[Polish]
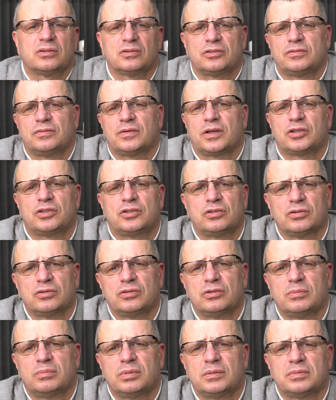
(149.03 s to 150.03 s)
to świadczy o
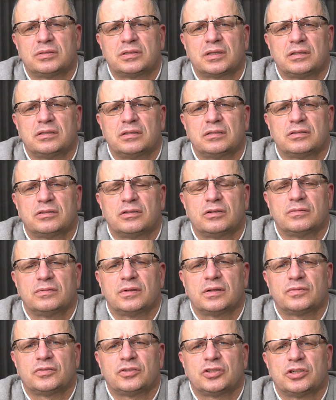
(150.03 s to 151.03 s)
dobrym stanie
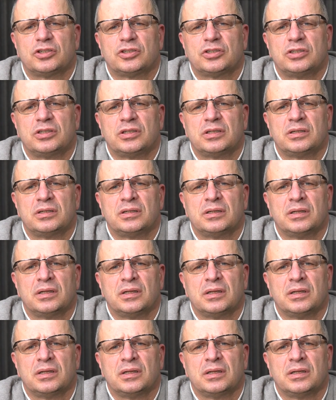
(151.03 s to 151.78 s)
zdrowia wcześniej.